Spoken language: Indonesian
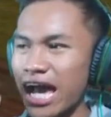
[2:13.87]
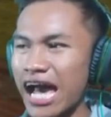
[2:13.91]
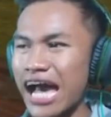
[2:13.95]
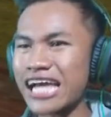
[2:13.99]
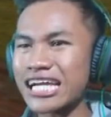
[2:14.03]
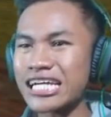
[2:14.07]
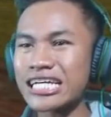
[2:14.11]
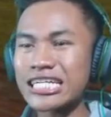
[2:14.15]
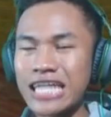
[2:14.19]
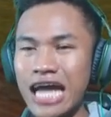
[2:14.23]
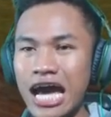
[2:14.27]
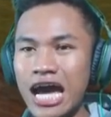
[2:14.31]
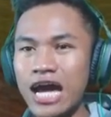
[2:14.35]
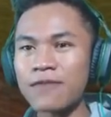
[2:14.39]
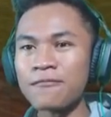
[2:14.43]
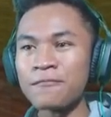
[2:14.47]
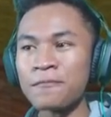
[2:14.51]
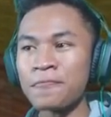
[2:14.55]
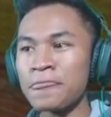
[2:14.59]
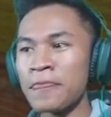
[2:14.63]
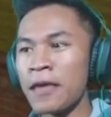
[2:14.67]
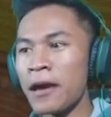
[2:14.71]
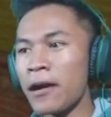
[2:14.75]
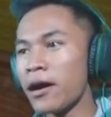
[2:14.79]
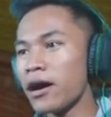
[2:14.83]
Karena
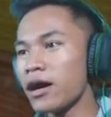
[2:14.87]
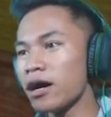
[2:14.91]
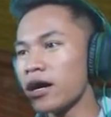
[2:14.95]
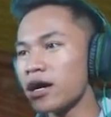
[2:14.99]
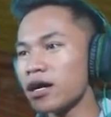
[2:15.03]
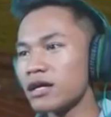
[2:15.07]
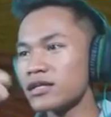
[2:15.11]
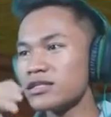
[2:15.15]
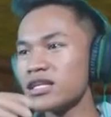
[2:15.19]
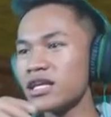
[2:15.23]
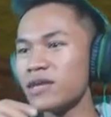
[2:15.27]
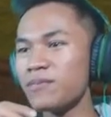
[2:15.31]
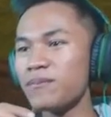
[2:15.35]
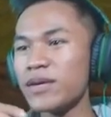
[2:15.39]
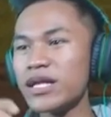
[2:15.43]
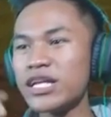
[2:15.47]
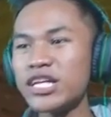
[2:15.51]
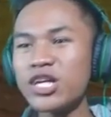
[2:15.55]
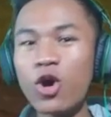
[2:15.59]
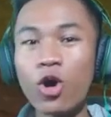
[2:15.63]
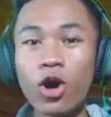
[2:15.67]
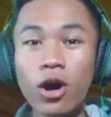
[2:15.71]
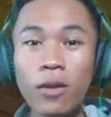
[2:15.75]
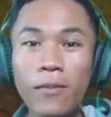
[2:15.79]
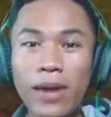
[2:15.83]
uh, di
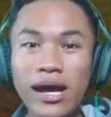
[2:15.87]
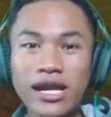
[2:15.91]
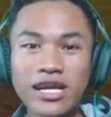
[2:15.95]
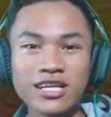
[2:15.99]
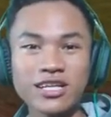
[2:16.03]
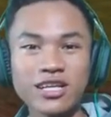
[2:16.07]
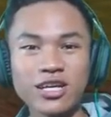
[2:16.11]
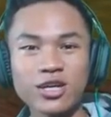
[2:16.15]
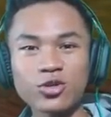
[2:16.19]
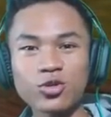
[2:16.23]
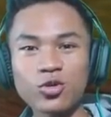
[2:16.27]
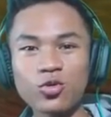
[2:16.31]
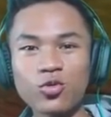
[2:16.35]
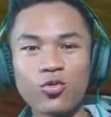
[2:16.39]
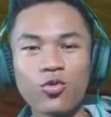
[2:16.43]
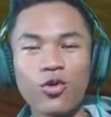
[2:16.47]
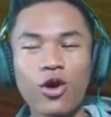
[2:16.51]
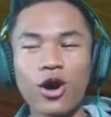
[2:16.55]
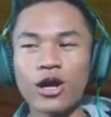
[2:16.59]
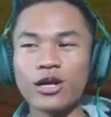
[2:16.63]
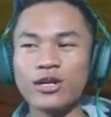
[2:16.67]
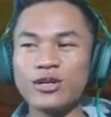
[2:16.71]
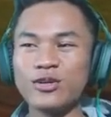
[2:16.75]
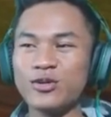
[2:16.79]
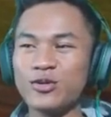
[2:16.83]
video kemarin itu,
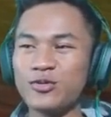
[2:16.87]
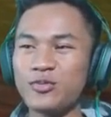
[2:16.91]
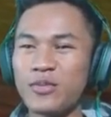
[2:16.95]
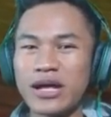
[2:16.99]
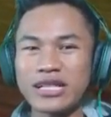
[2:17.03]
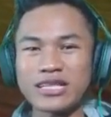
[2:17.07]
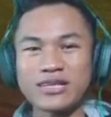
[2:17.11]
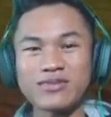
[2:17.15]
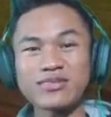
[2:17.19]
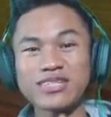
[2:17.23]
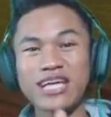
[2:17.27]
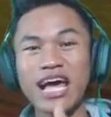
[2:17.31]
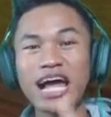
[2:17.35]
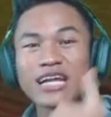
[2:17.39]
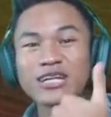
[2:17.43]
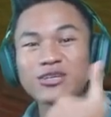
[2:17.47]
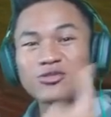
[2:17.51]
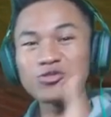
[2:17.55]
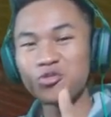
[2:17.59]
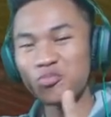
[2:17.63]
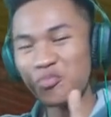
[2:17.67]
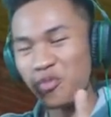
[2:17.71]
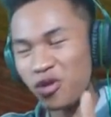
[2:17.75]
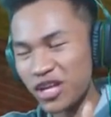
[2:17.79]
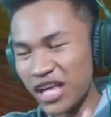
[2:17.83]
waduh mantep sekali
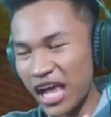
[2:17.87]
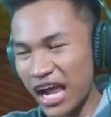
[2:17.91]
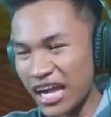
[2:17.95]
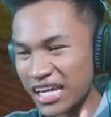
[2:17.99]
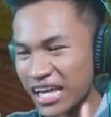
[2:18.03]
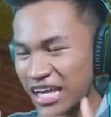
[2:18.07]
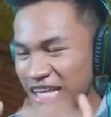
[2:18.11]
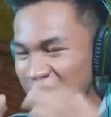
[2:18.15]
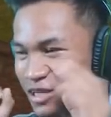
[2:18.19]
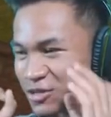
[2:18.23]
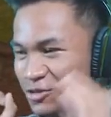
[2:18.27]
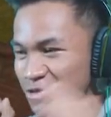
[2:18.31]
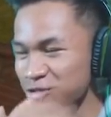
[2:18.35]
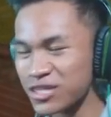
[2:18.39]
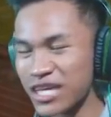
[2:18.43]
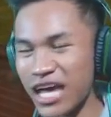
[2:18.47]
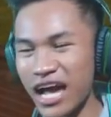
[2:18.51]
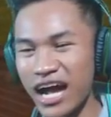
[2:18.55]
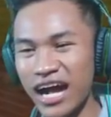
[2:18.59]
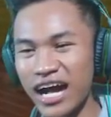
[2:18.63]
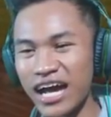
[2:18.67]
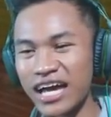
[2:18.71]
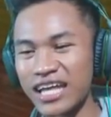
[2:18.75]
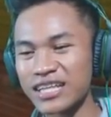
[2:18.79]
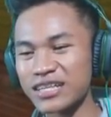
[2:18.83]
support kalian itu
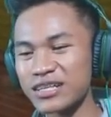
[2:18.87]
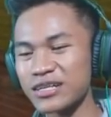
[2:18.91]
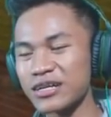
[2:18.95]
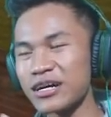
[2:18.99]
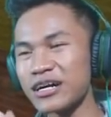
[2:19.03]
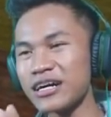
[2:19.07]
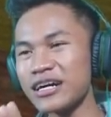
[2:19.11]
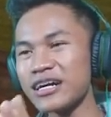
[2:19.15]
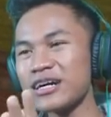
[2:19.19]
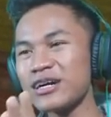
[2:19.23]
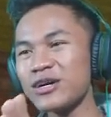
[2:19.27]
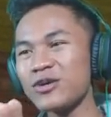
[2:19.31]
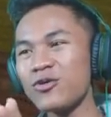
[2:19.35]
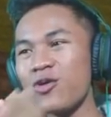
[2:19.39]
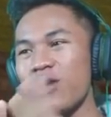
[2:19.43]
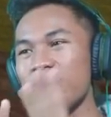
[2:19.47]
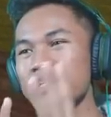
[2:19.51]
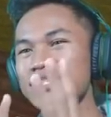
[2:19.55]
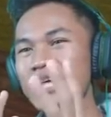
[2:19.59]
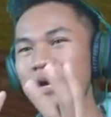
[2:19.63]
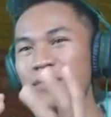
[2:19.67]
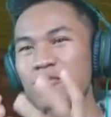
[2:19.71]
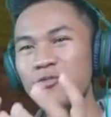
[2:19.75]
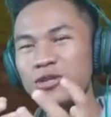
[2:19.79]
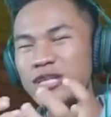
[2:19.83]
sangat uh, gua
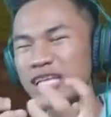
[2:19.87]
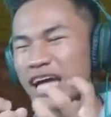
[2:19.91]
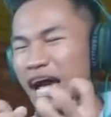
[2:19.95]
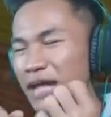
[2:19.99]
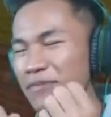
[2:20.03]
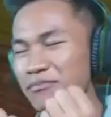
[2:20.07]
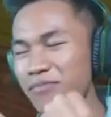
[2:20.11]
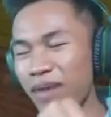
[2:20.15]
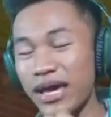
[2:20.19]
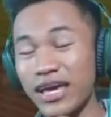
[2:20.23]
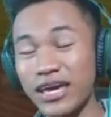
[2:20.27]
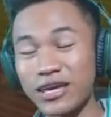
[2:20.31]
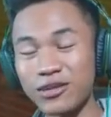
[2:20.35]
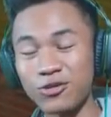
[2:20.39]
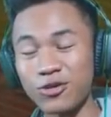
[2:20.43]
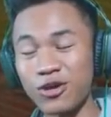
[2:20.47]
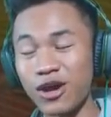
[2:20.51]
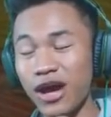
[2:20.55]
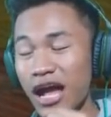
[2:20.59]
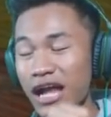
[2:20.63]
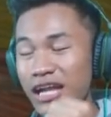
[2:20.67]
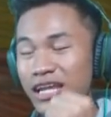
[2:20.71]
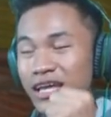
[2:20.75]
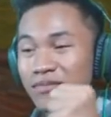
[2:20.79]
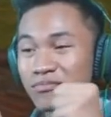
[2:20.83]
sambut dengan baik gitu ya ya
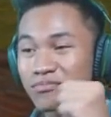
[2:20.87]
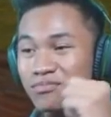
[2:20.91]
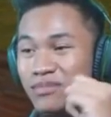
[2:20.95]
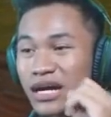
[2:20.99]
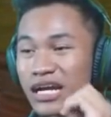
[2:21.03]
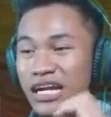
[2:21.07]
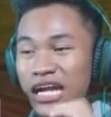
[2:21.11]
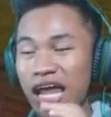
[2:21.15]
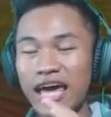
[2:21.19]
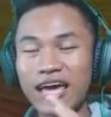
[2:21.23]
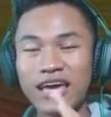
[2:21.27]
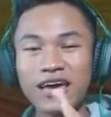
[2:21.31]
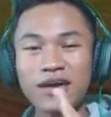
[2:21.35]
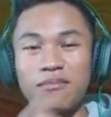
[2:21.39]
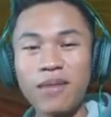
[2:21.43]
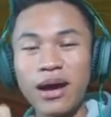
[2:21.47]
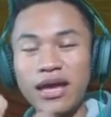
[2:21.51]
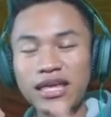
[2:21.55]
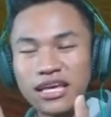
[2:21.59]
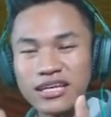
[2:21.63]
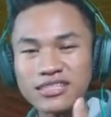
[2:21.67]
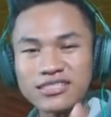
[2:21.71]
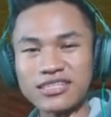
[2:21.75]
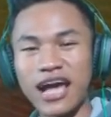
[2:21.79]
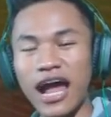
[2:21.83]
kalian like-nya
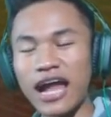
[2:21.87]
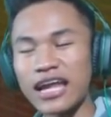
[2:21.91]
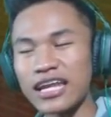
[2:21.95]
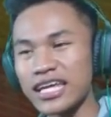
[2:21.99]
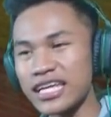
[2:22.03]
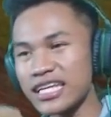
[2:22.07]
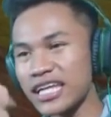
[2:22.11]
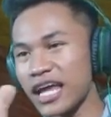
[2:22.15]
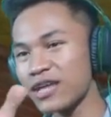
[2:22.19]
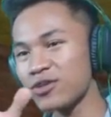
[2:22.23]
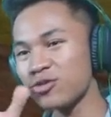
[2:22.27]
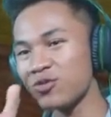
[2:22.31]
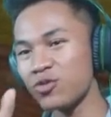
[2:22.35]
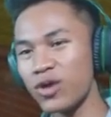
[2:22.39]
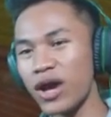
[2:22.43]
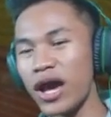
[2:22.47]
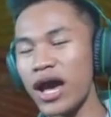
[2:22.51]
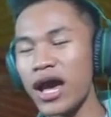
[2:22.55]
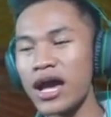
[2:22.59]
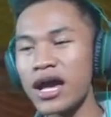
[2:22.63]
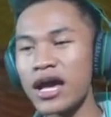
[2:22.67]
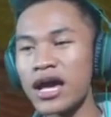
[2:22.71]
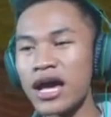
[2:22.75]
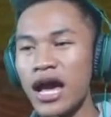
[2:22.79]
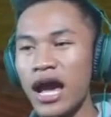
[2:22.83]
banyak sekali dan
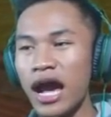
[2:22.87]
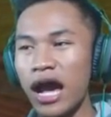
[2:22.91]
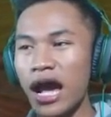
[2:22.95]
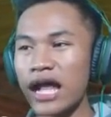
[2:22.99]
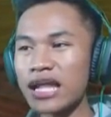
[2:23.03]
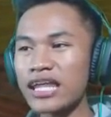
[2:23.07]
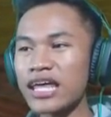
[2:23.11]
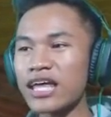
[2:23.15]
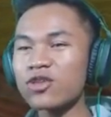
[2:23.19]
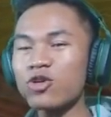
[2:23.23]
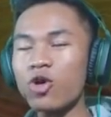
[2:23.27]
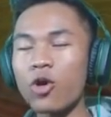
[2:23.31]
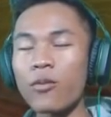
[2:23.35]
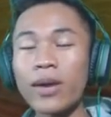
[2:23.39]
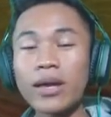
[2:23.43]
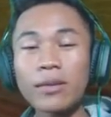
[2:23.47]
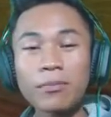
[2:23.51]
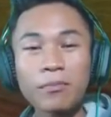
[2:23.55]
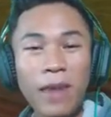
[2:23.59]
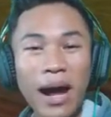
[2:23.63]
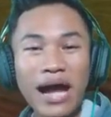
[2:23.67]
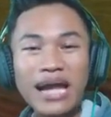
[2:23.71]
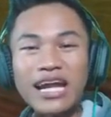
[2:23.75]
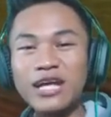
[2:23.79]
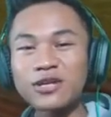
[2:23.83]
juga kalian komen
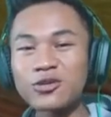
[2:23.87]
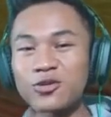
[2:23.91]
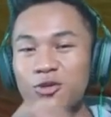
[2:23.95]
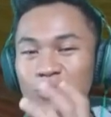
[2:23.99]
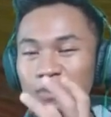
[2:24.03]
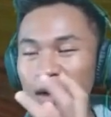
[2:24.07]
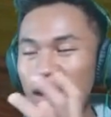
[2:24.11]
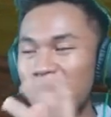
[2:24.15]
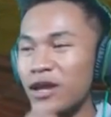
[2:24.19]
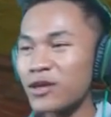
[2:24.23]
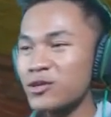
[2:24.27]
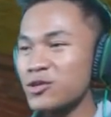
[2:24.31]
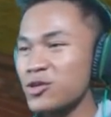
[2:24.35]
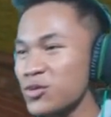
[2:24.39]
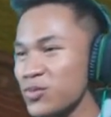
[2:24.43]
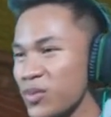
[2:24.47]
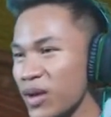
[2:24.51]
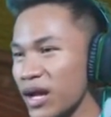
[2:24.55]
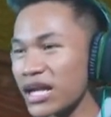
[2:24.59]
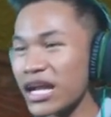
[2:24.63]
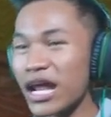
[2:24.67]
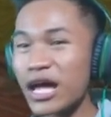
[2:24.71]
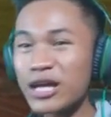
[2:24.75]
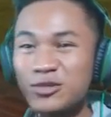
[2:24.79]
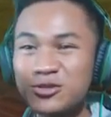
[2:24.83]
bang lanjut bang lanjut
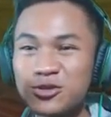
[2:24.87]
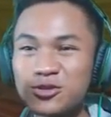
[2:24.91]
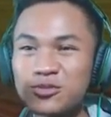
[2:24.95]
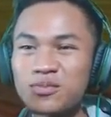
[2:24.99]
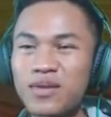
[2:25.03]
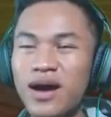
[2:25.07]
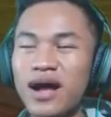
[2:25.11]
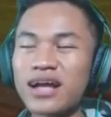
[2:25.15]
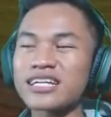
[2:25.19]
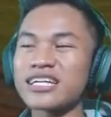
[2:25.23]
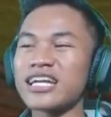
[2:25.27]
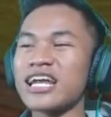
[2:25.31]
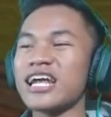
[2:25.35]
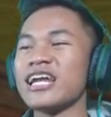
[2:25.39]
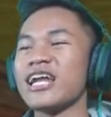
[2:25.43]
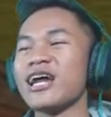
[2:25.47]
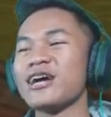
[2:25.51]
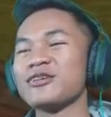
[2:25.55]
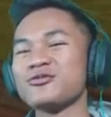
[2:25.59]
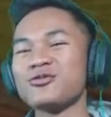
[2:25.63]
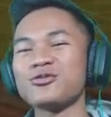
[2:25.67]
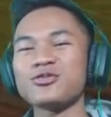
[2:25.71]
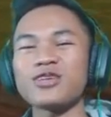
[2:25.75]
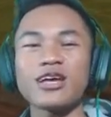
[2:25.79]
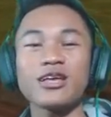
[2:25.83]
bang lanjut bang dan
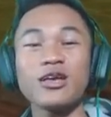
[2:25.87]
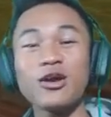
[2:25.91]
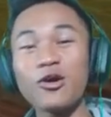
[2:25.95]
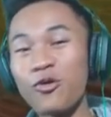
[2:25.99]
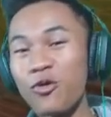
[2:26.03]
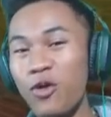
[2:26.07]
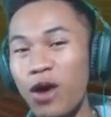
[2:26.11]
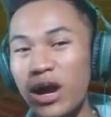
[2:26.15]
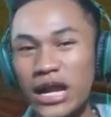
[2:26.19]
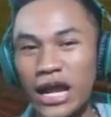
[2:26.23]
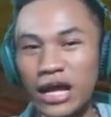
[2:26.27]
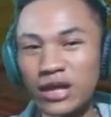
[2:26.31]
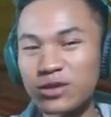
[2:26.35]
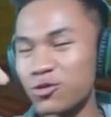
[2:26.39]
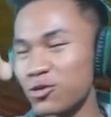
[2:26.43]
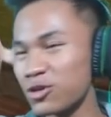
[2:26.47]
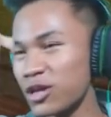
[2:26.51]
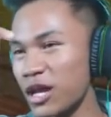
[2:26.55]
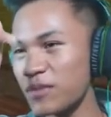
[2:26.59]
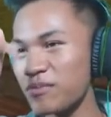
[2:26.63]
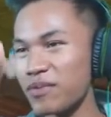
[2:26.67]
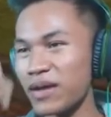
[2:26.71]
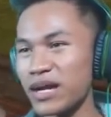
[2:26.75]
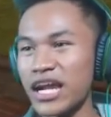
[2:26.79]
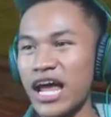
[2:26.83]
langsung saja gue
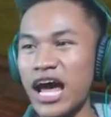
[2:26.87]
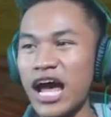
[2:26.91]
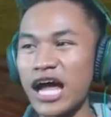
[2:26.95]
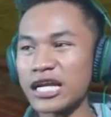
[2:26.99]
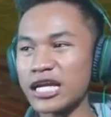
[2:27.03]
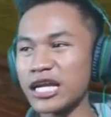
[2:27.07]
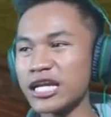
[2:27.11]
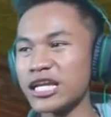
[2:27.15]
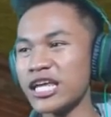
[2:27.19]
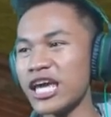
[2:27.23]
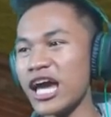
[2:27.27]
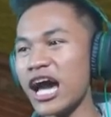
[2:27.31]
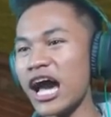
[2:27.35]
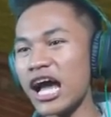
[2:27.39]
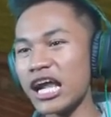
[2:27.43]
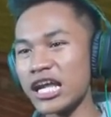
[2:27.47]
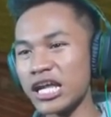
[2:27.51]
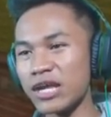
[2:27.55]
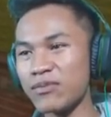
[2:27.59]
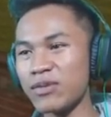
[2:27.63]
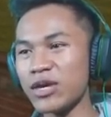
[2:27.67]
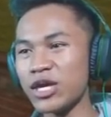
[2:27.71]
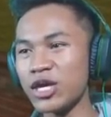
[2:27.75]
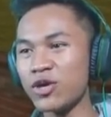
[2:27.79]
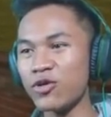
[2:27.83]
lanjutkan pada hari ini ya
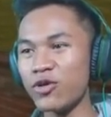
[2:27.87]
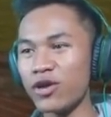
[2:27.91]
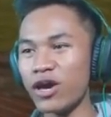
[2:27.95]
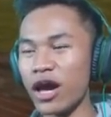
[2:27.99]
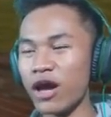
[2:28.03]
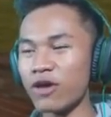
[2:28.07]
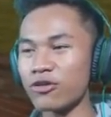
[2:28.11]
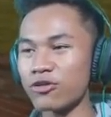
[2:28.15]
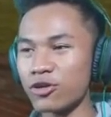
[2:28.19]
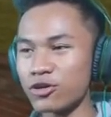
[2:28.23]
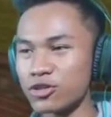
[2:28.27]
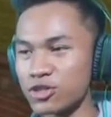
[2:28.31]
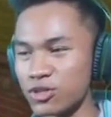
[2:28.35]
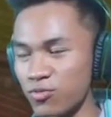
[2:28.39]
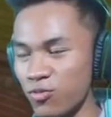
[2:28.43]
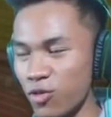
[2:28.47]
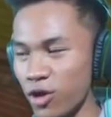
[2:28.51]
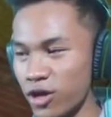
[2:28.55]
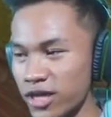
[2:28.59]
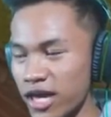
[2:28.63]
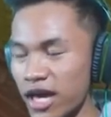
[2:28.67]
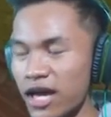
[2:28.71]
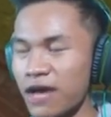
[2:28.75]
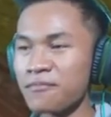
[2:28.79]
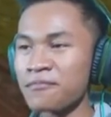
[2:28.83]
hari minggu ya kawan-kawan
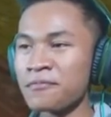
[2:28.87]
semuanya